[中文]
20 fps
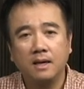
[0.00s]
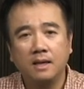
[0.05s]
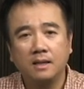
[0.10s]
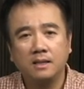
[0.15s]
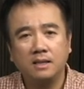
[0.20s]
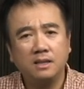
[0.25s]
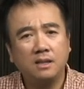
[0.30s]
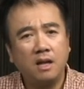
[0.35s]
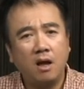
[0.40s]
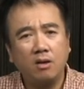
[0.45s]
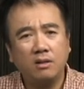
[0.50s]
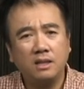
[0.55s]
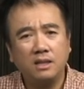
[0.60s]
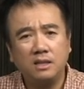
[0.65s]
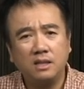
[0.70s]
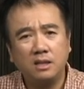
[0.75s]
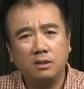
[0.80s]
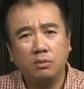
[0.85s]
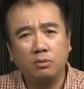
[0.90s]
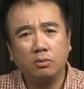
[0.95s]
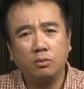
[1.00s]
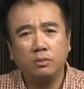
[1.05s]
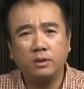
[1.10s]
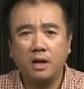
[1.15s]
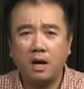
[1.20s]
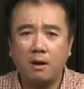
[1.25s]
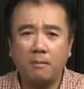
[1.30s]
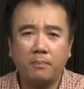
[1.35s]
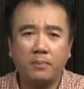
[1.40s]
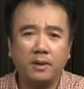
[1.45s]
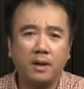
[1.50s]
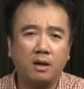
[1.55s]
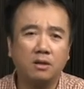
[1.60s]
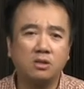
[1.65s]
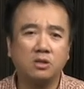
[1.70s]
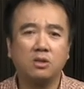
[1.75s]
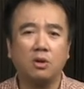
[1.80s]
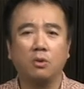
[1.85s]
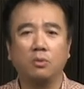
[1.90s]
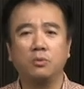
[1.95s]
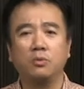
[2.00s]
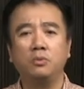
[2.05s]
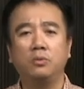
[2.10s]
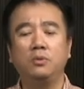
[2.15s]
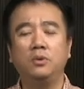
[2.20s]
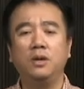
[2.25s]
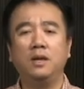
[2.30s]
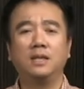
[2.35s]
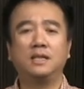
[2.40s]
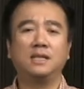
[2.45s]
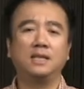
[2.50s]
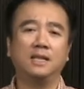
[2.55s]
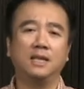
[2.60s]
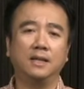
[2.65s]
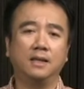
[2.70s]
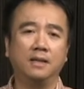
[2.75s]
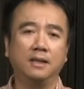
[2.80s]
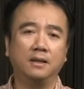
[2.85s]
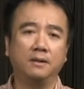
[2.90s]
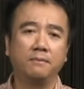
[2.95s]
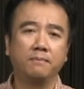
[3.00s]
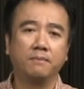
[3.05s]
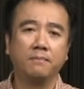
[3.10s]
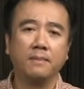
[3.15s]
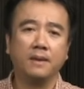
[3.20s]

其实，到底基督徒要不要守逾越节呢？